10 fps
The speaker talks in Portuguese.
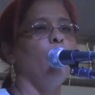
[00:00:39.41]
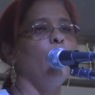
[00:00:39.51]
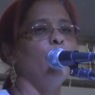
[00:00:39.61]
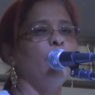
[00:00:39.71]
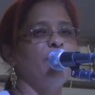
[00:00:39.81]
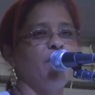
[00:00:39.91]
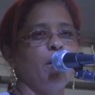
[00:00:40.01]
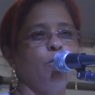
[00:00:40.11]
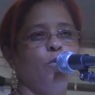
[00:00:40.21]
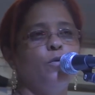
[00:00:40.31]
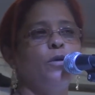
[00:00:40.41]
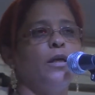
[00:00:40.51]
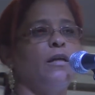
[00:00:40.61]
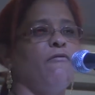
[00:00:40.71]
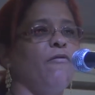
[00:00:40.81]
morreu na Via
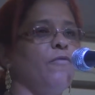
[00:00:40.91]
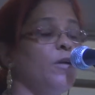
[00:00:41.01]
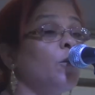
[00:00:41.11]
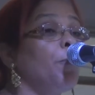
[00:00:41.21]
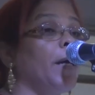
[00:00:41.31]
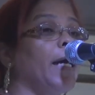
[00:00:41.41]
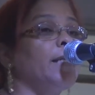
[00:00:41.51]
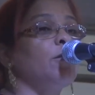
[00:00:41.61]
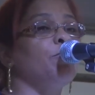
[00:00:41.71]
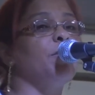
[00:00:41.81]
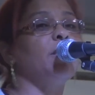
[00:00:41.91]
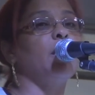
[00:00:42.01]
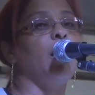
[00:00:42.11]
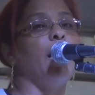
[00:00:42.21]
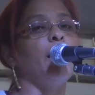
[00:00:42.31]
Dutra, estava vindo para casa de
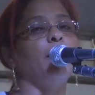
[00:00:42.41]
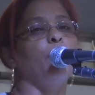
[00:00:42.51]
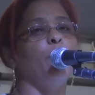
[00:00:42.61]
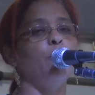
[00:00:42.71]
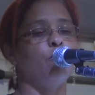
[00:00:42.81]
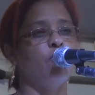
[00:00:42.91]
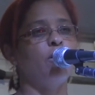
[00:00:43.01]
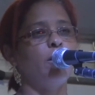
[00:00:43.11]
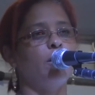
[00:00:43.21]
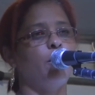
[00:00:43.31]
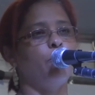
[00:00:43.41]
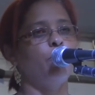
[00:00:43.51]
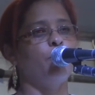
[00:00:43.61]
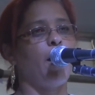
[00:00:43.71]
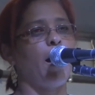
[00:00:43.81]
bicicleta, morreu no dia
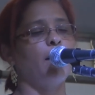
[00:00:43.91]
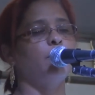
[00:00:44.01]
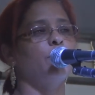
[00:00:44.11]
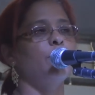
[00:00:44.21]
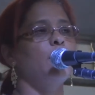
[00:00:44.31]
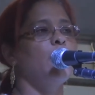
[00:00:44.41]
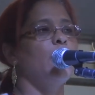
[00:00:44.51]
31 de março,